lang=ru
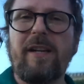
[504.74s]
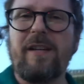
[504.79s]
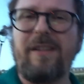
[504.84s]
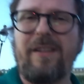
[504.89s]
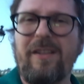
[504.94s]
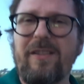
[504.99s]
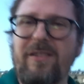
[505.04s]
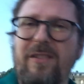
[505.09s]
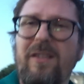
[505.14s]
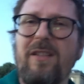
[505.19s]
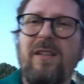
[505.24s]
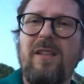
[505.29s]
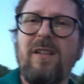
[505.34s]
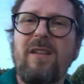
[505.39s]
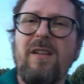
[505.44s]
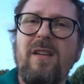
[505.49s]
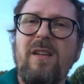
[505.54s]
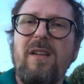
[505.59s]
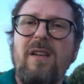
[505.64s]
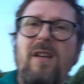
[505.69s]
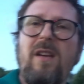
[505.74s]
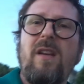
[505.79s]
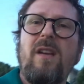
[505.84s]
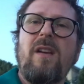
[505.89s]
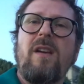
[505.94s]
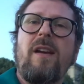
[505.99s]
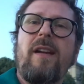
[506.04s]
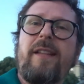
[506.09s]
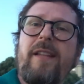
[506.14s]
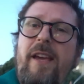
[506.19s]
конец.
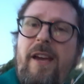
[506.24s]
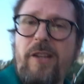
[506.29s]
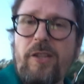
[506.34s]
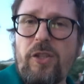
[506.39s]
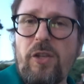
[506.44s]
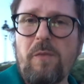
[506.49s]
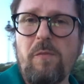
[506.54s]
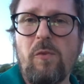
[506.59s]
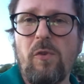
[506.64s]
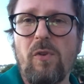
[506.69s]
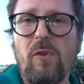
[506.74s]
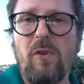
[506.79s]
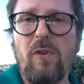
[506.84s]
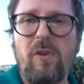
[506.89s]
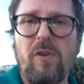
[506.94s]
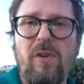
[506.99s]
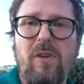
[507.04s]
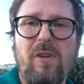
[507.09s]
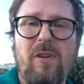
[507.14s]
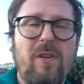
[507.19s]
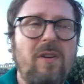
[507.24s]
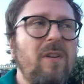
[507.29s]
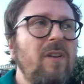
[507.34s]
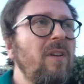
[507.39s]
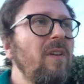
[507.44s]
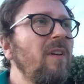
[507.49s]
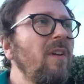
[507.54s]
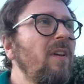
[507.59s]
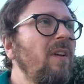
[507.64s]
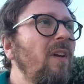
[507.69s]
Это я к чему?
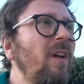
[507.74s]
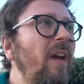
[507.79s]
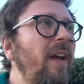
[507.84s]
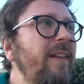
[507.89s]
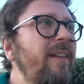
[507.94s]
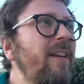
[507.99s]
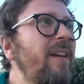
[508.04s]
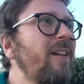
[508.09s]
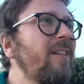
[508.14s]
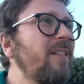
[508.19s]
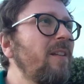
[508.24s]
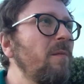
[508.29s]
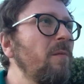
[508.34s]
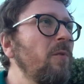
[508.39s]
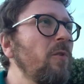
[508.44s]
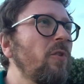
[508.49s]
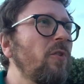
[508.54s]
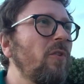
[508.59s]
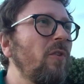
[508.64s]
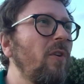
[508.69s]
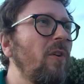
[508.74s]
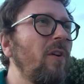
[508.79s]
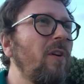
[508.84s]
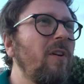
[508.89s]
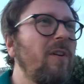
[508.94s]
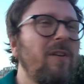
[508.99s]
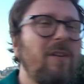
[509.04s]
Это я к тому, что... Это